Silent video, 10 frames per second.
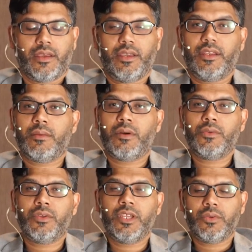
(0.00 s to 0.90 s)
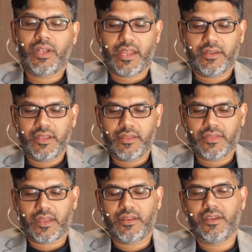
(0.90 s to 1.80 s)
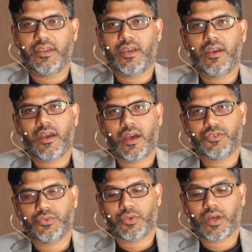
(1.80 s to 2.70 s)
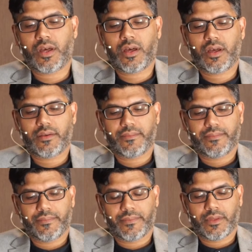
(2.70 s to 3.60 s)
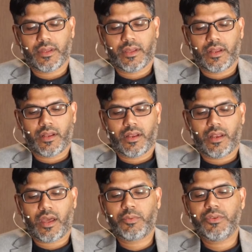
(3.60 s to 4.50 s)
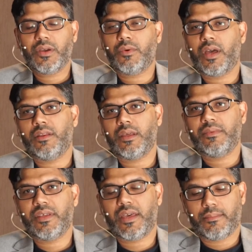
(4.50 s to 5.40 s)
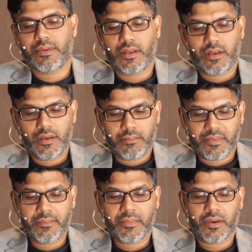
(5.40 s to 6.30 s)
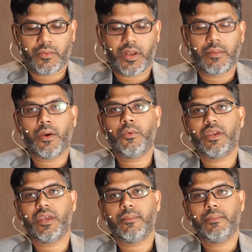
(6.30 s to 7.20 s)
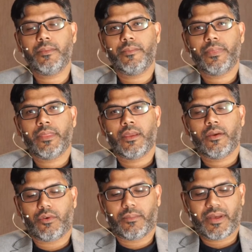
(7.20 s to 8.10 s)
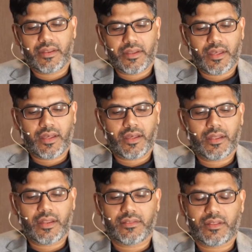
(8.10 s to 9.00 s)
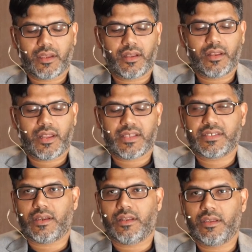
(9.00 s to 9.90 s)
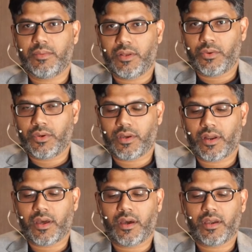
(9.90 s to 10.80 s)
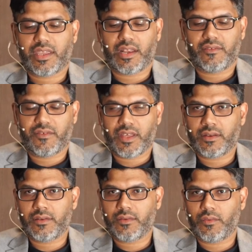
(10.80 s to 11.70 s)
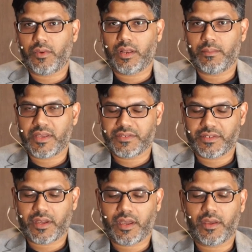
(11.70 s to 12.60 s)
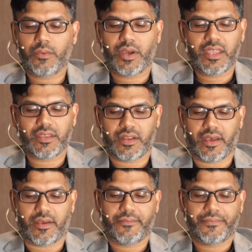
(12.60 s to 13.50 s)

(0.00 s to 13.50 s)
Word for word: حينما نريد الحديث عن إحياء عاشوراء لا بد وأن نبدأ بالمنبر والموكب وبعدها ننتقل للأساليب الأخرى كالفن والمسرح وغيرها